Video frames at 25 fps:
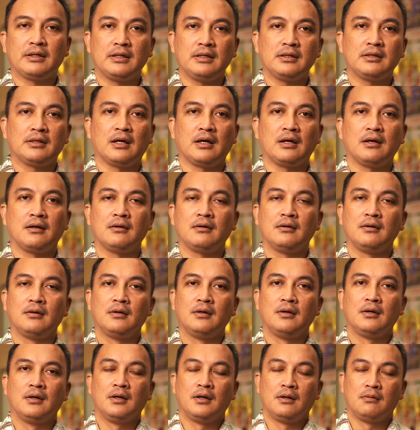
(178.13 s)
kita,
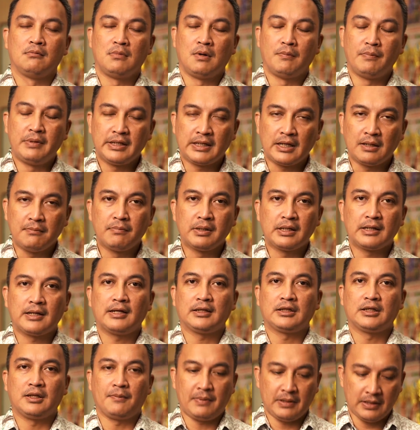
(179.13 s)
memberikan
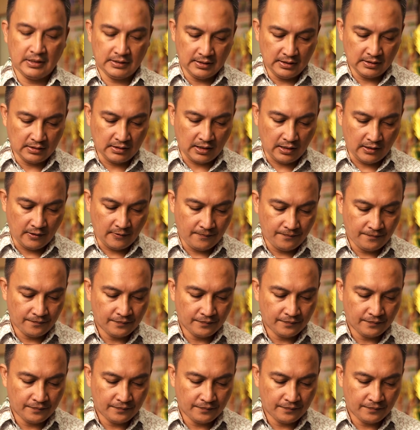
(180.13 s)
berkat kepada kita,